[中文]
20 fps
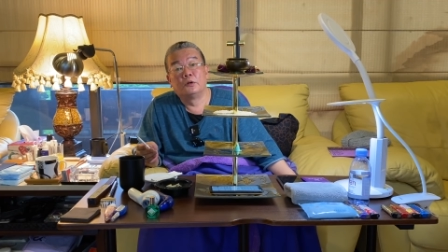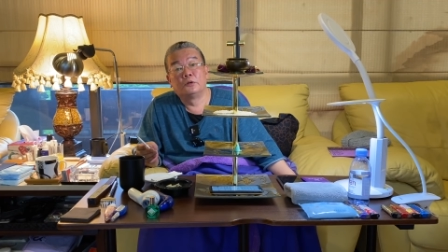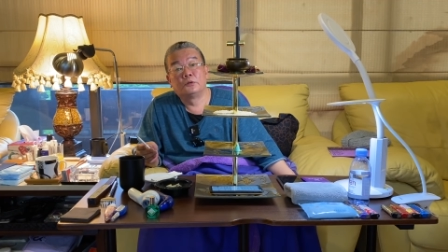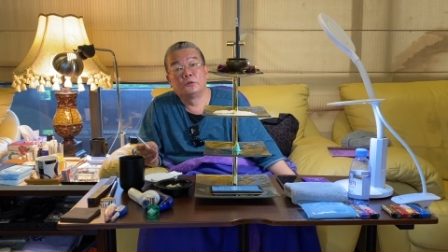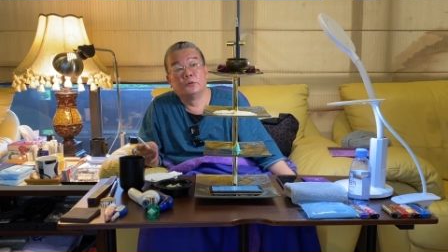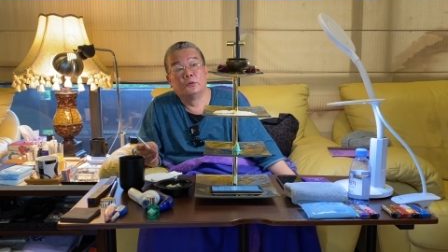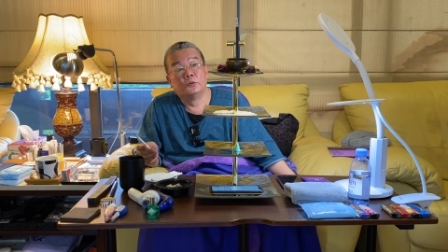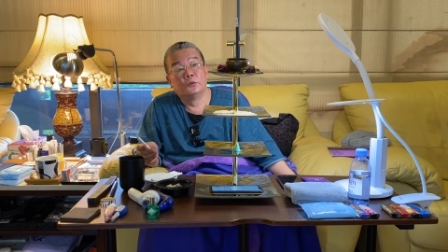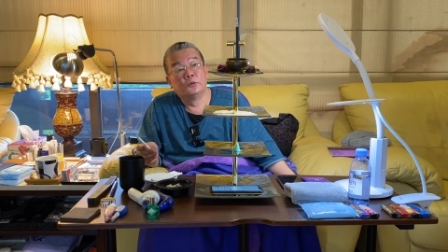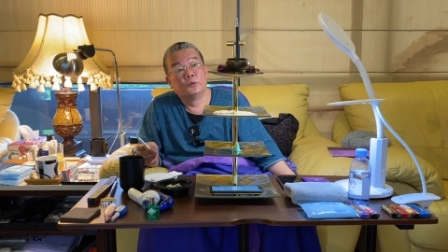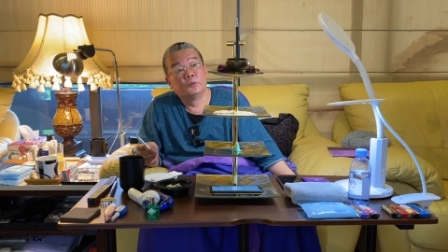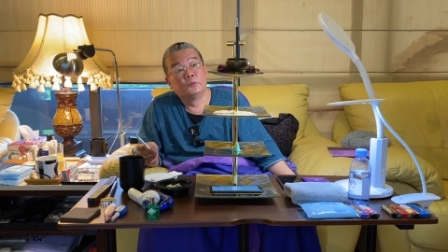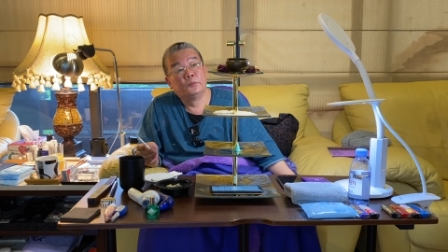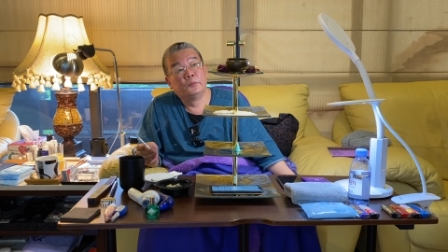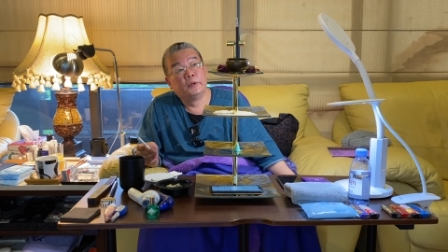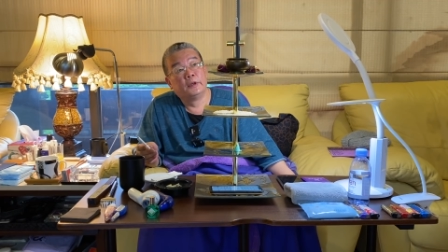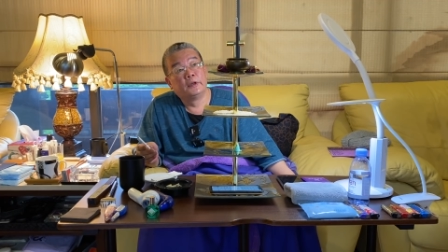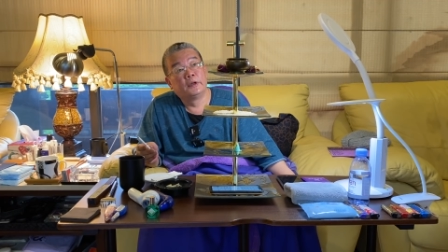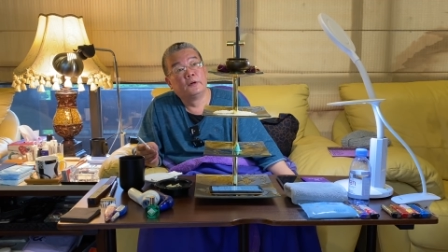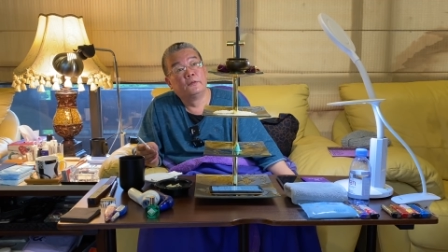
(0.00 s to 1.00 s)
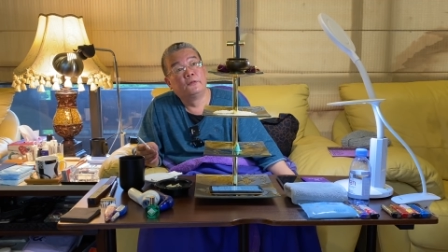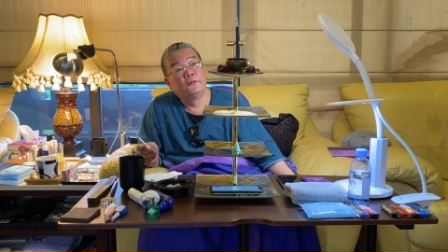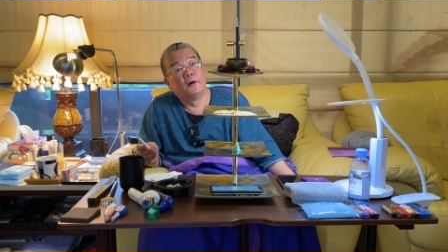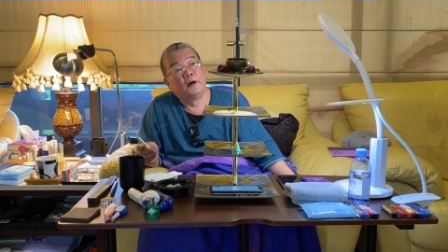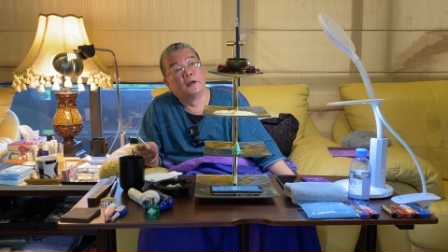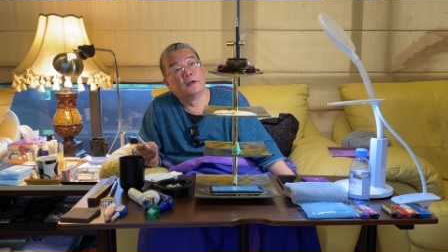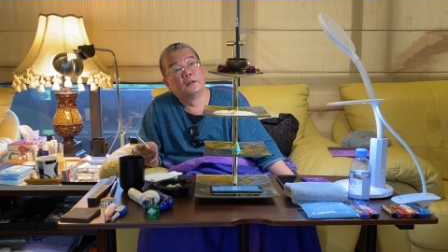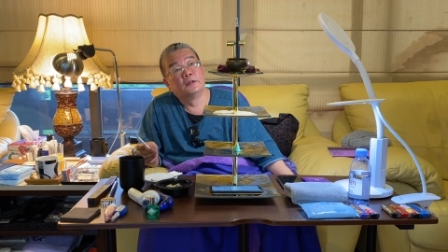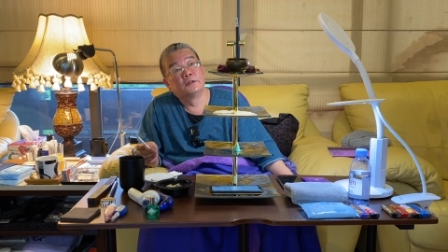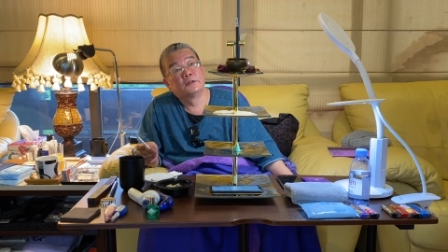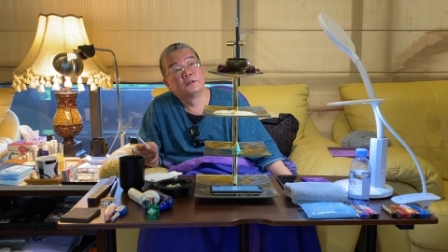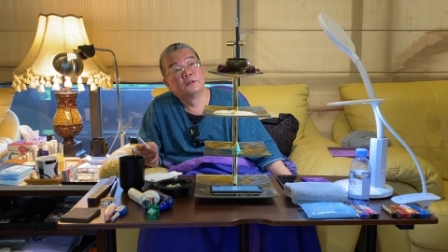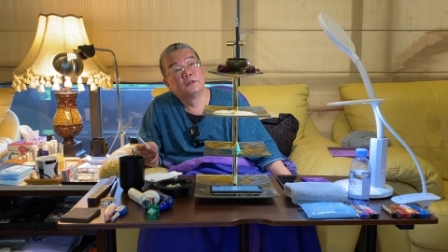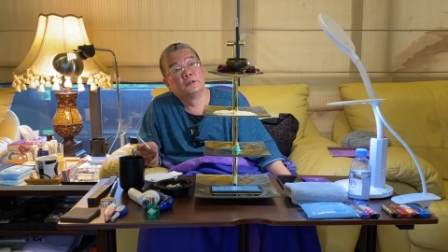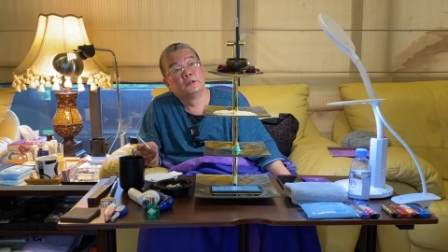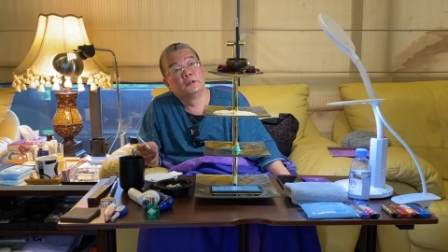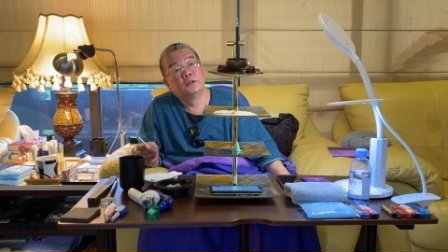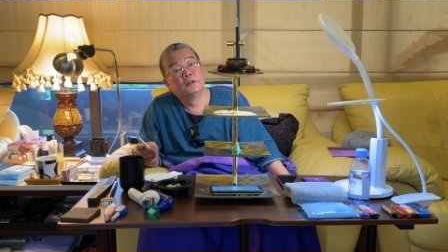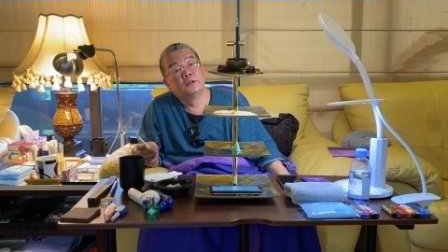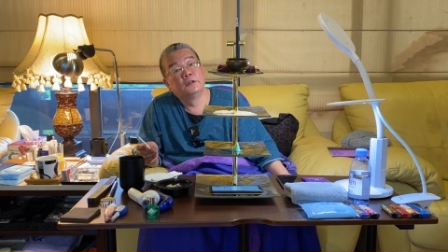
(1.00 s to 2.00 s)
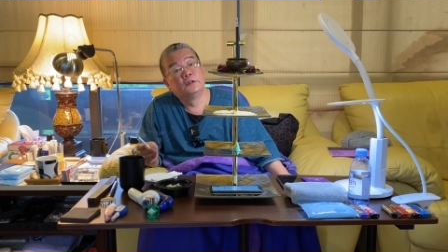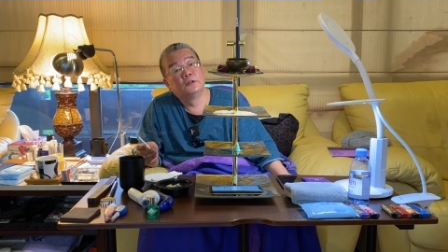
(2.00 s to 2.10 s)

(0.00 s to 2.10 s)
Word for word: 我每个法呢是，